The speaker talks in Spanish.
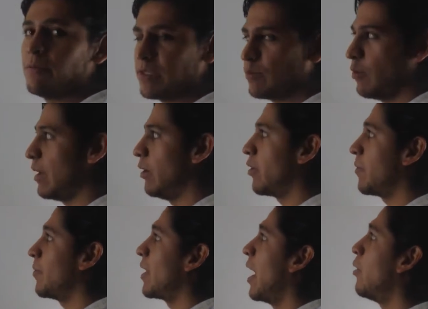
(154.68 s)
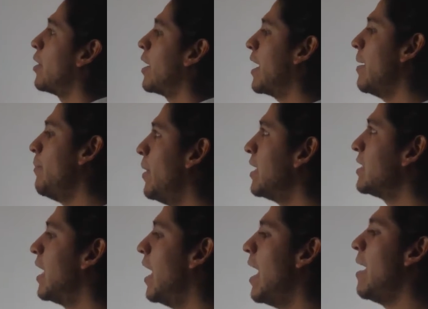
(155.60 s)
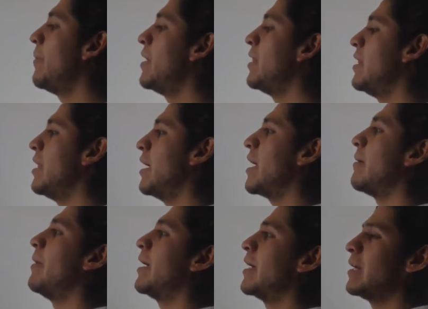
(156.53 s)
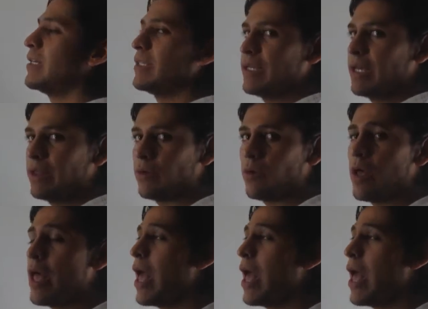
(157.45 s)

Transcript: mismo valor. Ahora, ¿qué pasa a medida que va creciendo?